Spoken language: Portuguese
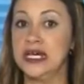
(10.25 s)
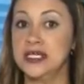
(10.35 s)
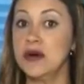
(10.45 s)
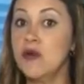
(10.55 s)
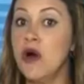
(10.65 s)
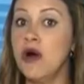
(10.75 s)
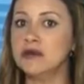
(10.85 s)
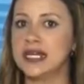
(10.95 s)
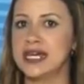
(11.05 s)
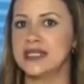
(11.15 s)
são
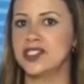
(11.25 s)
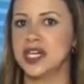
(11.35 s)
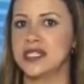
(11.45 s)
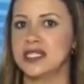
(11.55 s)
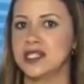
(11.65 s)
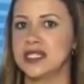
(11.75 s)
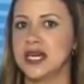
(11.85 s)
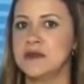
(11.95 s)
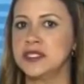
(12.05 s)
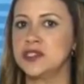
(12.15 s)
contra a exigência de
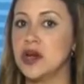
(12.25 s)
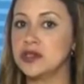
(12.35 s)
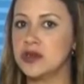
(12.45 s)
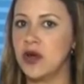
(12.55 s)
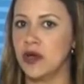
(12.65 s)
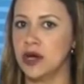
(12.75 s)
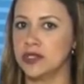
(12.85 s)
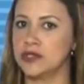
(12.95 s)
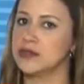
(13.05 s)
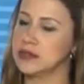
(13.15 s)
exames
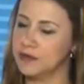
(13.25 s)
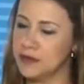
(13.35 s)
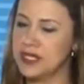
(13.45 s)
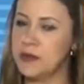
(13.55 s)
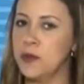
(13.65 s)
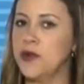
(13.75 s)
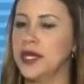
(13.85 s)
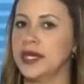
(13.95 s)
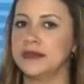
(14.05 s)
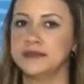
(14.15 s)
toxicológicos. Vamos saber o
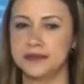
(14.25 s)
porquê.